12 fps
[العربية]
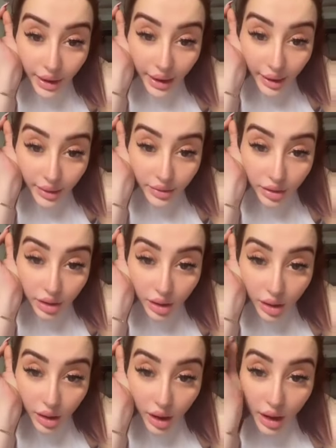واحد
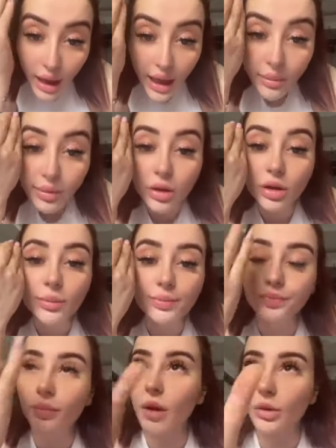على بالكم
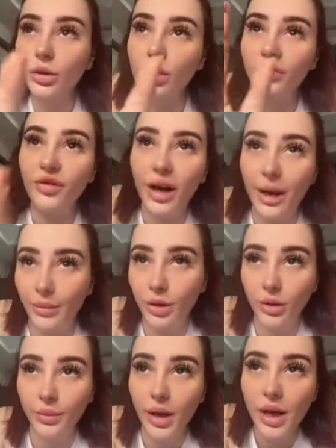دوك
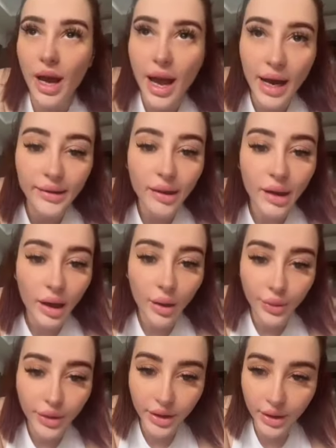نفهمكم هاد
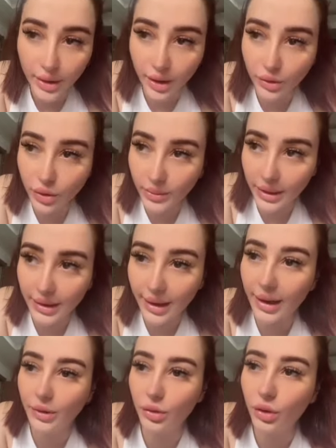القهويين هادوما اللي
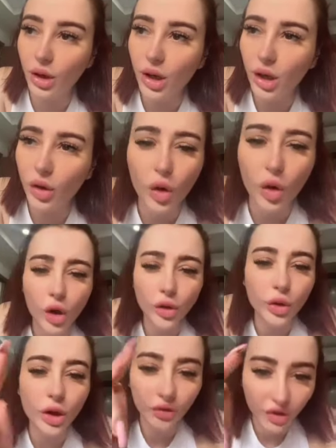قعدوا
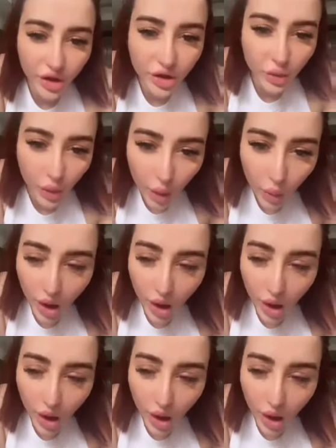قعدوا غير في استوار